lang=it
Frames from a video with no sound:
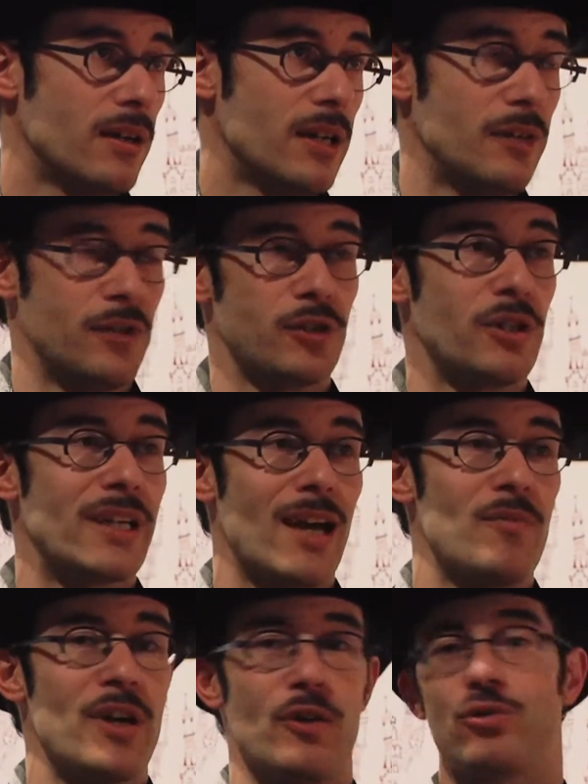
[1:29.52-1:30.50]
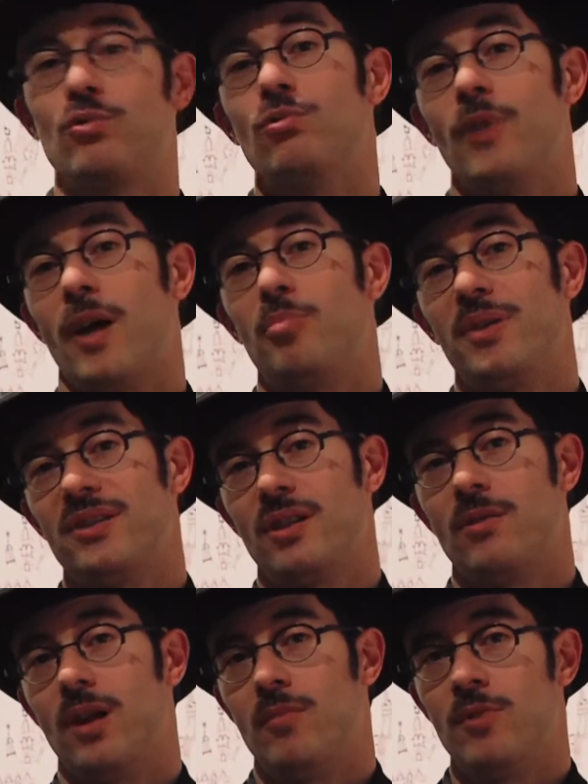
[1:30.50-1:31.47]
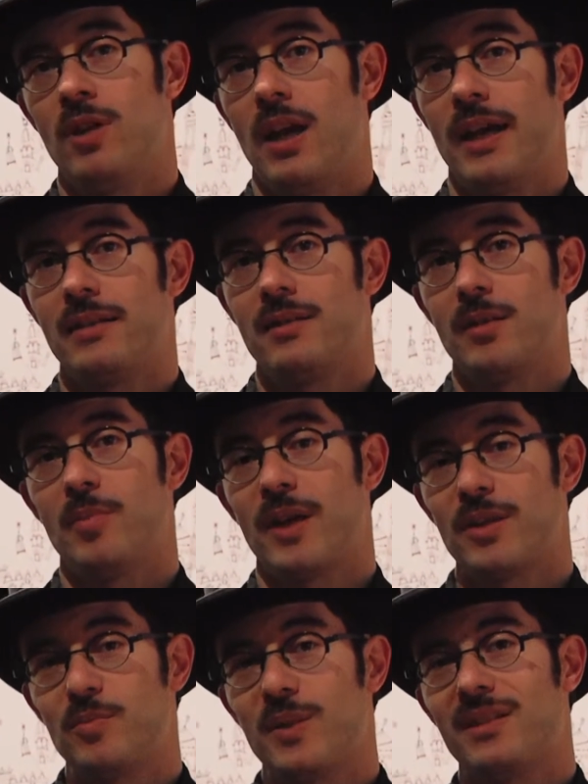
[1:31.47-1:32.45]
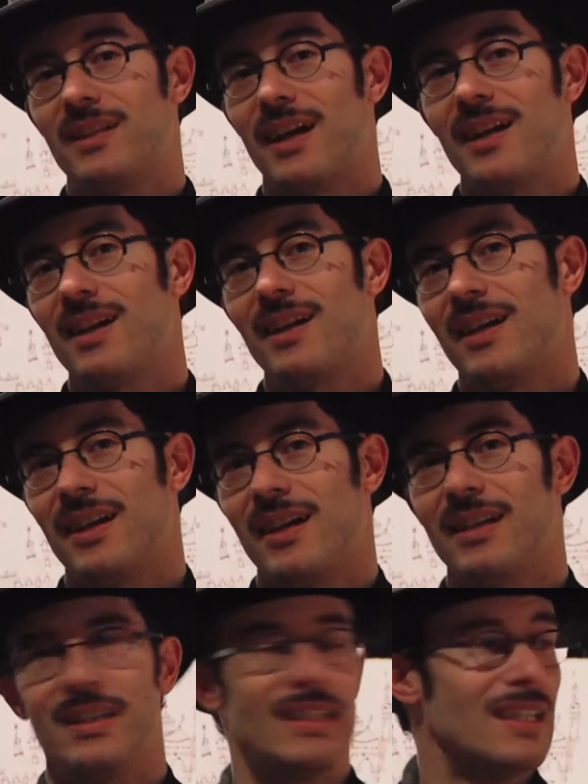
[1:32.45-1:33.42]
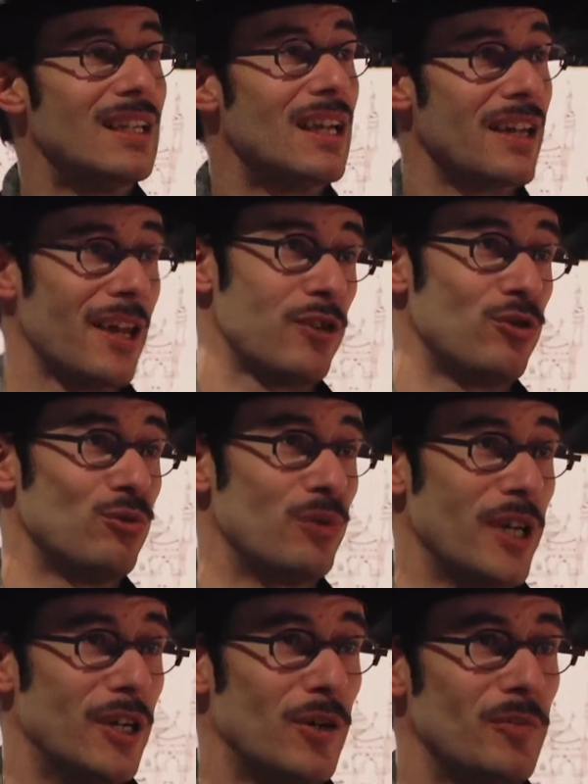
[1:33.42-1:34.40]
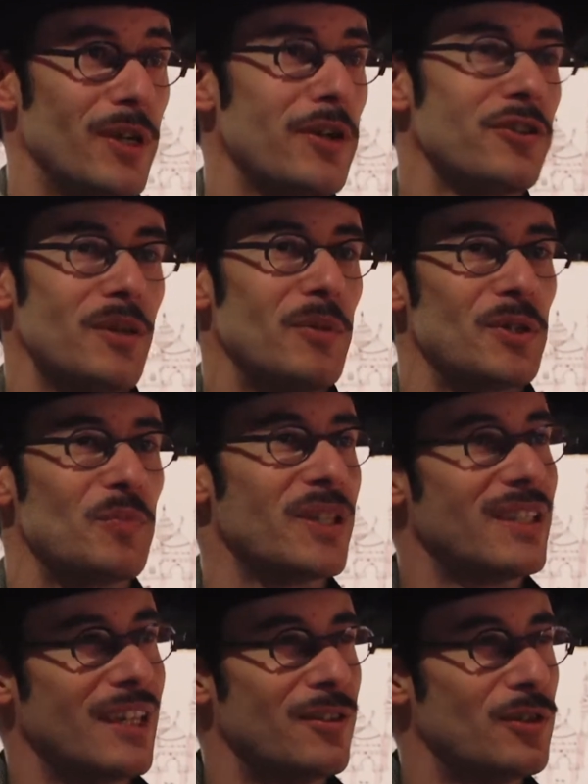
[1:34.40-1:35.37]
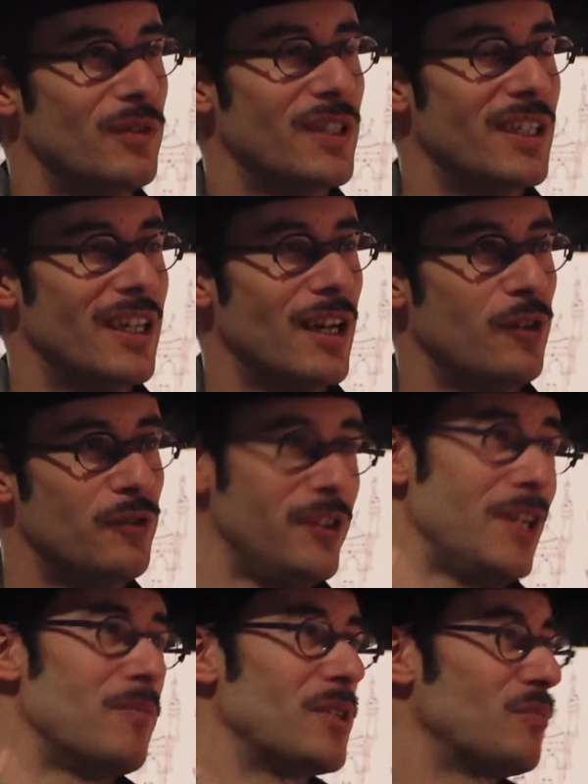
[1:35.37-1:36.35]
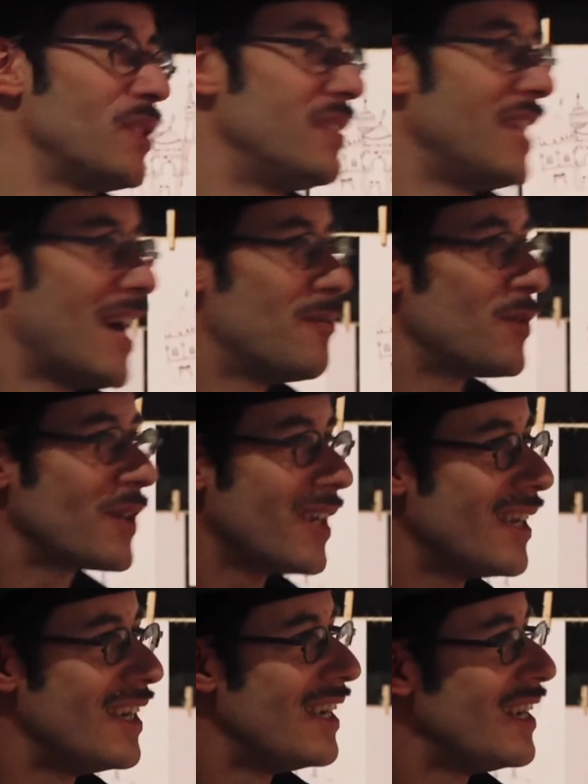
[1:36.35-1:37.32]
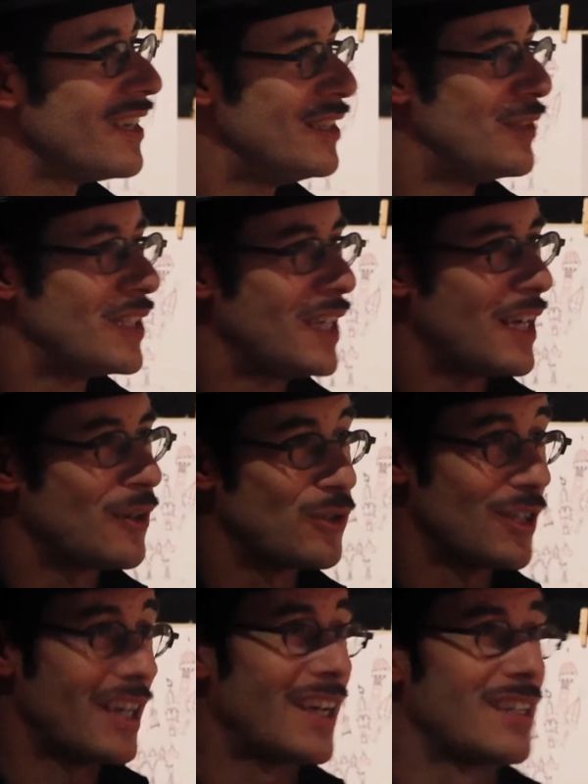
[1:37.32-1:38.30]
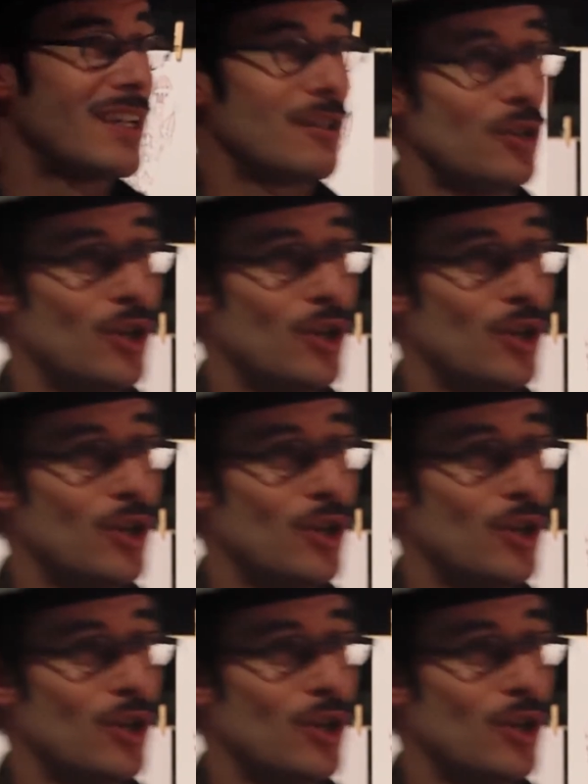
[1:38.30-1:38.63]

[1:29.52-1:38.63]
le foto in camera oscura appese con le mollette per aspettare che che asciughino. E noi stiamo aspettando di vedere il film, aspettiamo che, di vedere cosa accadrà